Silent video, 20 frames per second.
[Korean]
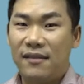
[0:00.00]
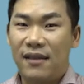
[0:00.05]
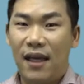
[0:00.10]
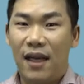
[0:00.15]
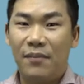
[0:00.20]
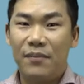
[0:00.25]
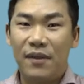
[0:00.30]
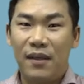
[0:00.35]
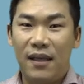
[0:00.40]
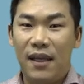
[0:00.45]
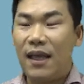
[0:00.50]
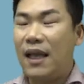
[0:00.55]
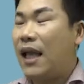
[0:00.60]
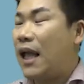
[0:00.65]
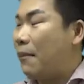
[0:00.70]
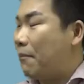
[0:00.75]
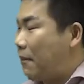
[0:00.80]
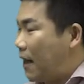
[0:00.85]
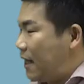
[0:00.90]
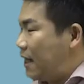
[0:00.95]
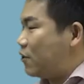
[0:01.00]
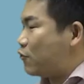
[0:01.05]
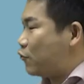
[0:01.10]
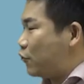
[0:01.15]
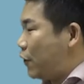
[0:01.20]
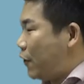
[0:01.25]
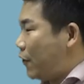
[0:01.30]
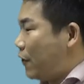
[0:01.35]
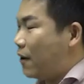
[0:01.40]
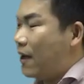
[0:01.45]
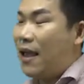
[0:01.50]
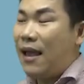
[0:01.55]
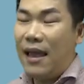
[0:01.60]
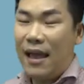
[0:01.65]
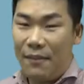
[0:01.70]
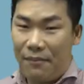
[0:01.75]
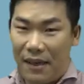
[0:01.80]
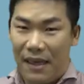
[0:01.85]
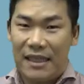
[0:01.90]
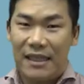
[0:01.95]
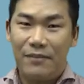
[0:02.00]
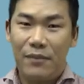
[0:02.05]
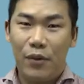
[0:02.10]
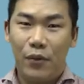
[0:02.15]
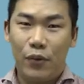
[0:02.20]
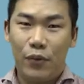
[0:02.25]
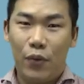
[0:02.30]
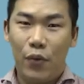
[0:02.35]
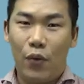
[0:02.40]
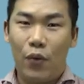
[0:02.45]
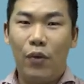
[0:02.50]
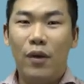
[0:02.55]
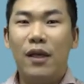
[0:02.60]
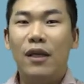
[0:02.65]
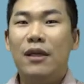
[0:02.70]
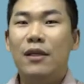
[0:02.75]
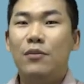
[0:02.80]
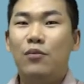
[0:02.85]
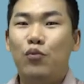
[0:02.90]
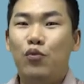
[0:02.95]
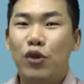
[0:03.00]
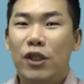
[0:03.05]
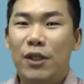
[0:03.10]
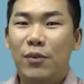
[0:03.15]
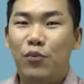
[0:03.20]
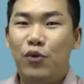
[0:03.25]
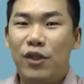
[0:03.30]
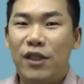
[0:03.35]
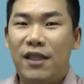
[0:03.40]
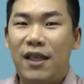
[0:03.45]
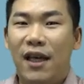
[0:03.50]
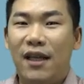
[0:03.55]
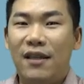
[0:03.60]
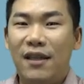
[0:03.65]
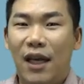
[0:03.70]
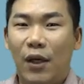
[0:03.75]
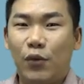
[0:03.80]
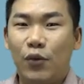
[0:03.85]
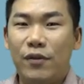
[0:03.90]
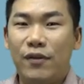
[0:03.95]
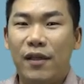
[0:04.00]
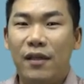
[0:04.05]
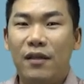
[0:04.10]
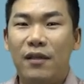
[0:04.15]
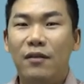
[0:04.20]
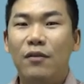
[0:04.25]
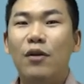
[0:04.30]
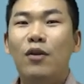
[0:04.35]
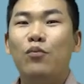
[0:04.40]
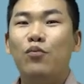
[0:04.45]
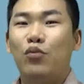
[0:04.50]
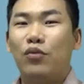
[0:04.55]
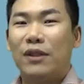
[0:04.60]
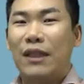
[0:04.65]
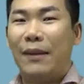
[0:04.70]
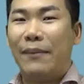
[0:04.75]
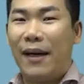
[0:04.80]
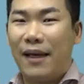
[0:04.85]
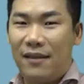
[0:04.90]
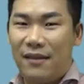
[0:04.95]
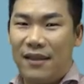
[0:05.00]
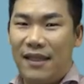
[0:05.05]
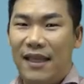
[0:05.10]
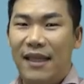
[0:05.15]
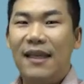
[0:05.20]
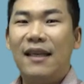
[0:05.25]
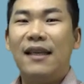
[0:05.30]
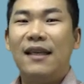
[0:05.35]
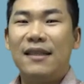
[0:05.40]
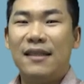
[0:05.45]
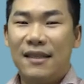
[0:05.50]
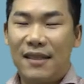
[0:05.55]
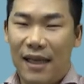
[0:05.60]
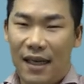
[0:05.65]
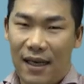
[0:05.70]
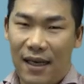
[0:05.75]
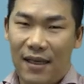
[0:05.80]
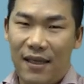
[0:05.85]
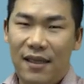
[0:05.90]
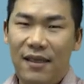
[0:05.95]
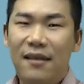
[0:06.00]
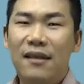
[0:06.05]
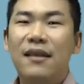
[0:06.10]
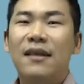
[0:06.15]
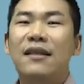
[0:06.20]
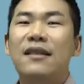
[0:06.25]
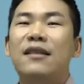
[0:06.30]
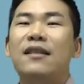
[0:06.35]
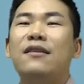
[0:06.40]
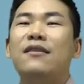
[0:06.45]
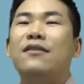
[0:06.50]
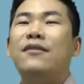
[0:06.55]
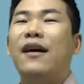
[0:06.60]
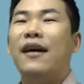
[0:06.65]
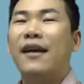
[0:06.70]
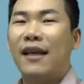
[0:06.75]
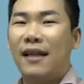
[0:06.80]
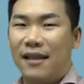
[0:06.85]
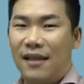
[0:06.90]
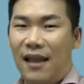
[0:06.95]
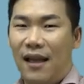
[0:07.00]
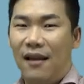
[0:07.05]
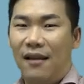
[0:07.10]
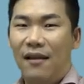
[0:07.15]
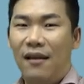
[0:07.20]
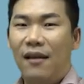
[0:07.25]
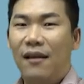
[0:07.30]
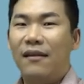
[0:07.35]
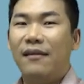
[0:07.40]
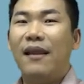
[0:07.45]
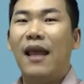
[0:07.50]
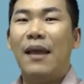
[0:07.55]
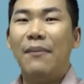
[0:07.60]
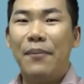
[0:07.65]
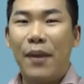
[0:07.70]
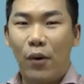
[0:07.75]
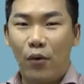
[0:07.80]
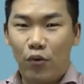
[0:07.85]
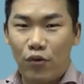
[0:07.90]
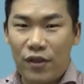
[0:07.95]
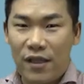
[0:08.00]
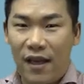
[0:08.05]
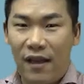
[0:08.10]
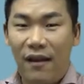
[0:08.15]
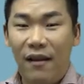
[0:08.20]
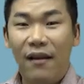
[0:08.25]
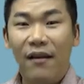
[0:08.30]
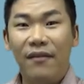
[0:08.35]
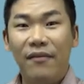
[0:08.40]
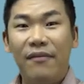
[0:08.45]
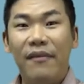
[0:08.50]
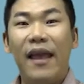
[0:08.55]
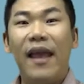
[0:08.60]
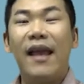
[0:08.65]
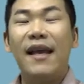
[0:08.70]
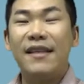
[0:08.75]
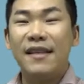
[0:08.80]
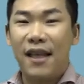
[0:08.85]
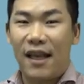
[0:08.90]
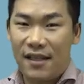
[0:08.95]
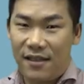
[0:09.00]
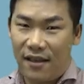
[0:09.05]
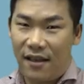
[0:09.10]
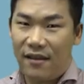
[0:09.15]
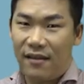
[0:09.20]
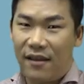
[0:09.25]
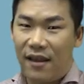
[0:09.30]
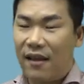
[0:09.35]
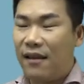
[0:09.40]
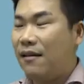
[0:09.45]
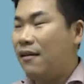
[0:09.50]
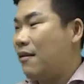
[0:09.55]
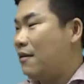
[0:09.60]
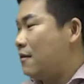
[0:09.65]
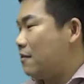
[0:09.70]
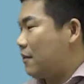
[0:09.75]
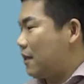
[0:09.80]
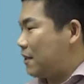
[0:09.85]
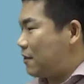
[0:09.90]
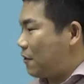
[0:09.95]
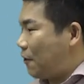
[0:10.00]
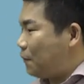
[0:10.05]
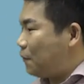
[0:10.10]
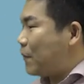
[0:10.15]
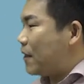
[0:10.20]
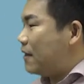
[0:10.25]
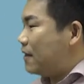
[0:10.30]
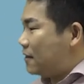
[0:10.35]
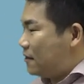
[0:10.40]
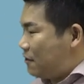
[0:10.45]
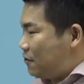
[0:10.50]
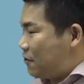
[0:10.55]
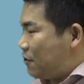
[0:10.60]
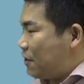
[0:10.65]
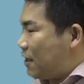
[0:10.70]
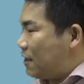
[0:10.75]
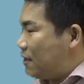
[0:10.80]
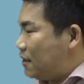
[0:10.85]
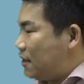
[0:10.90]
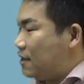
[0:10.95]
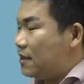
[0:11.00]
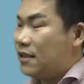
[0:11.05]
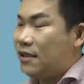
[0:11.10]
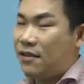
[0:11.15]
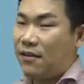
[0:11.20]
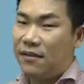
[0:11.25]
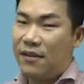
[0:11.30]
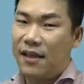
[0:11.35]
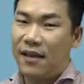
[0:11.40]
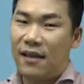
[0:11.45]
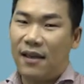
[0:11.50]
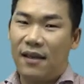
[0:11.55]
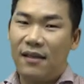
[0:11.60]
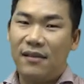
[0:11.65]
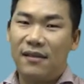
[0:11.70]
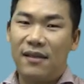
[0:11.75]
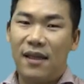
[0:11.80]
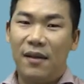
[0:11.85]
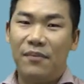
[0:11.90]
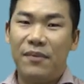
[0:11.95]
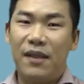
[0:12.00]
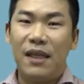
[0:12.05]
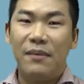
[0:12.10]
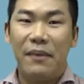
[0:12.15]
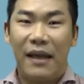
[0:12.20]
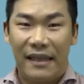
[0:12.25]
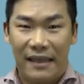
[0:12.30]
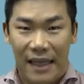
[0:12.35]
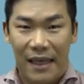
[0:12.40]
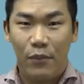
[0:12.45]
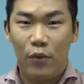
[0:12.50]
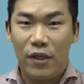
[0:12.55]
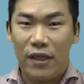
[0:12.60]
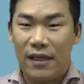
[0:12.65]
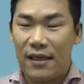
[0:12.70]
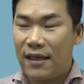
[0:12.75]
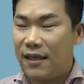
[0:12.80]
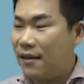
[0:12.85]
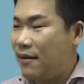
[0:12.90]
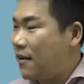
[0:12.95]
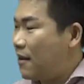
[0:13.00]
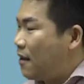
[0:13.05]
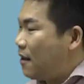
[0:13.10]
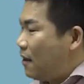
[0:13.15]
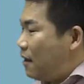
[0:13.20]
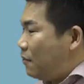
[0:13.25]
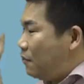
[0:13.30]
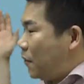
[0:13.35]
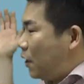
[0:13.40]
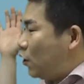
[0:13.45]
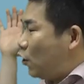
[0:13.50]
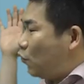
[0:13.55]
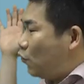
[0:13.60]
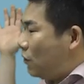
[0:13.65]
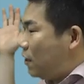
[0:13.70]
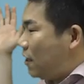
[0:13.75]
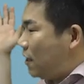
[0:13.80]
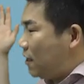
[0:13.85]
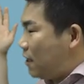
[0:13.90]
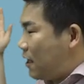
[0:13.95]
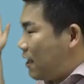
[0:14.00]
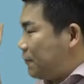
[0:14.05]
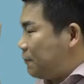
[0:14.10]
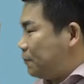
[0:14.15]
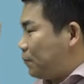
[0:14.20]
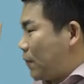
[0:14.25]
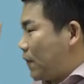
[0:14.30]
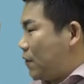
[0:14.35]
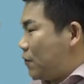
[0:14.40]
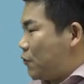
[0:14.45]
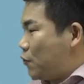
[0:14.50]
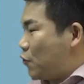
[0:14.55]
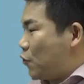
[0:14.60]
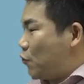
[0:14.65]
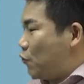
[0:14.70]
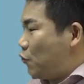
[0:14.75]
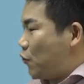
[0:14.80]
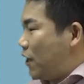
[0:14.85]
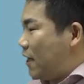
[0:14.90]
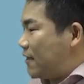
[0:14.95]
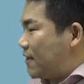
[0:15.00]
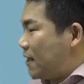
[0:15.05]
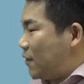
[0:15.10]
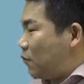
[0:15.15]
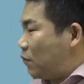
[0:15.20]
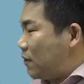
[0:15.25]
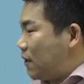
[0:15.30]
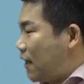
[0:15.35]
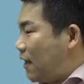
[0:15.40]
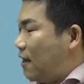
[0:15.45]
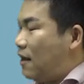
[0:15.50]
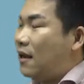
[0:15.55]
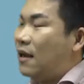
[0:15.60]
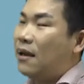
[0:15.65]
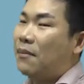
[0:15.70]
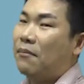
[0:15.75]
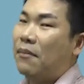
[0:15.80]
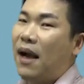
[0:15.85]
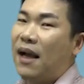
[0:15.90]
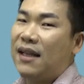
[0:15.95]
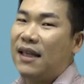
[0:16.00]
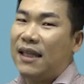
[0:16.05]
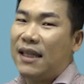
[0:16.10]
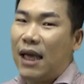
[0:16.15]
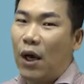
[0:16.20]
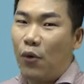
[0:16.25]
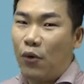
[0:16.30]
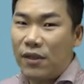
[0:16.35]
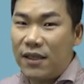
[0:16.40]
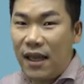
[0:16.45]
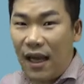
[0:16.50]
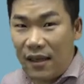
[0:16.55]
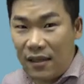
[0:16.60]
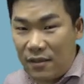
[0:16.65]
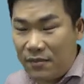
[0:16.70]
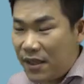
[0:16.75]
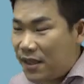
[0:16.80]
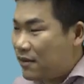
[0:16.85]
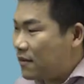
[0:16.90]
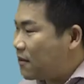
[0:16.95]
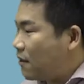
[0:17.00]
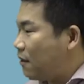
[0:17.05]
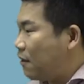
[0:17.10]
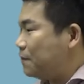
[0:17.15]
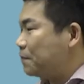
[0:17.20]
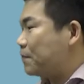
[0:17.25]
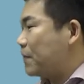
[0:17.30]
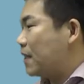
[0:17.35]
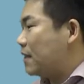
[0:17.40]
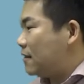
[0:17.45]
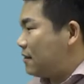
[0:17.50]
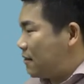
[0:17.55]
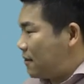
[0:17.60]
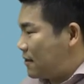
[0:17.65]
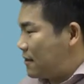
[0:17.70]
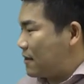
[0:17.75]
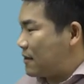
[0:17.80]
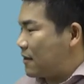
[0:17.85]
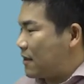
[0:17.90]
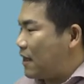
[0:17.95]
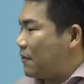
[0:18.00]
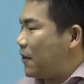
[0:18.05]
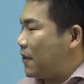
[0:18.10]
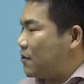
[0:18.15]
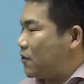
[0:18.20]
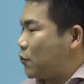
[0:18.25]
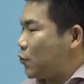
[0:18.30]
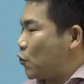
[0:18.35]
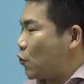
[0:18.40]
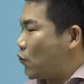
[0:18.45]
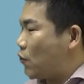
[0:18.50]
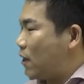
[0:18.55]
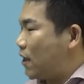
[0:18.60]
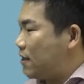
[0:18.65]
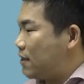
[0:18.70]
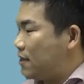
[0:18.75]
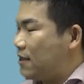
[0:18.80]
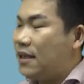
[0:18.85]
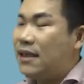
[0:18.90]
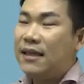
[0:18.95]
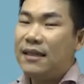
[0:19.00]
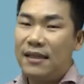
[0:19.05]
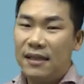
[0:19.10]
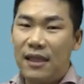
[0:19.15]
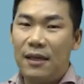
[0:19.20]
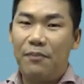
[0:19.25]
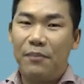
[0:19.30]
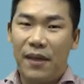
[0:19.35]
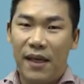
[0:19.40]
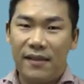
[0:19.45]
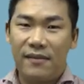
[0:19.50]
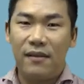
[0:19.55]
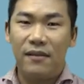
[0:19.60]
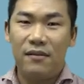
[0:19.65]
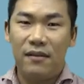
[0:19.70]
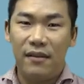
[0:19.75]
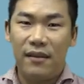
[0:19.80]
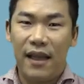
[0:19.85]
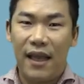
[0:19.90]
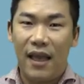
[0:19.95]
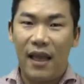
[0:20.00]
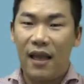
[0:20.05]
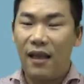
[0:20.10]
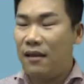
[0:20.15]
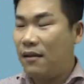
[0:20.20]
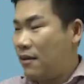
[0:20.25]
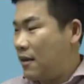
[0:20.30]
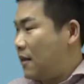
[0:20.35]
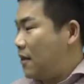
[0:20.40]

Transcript: 사람들이 많았고요. 마지막으로 무시무시한 양도세를 부담하느니 차라리 증여하겠다. 내 배우자, 내 자녀한테. 그래서 증여를 선택하는 사람들이 많다 보니까 매도 물량이 정부의 예상보다 많이 나오지 않으면서 집값 안정 효과는 실패했었는데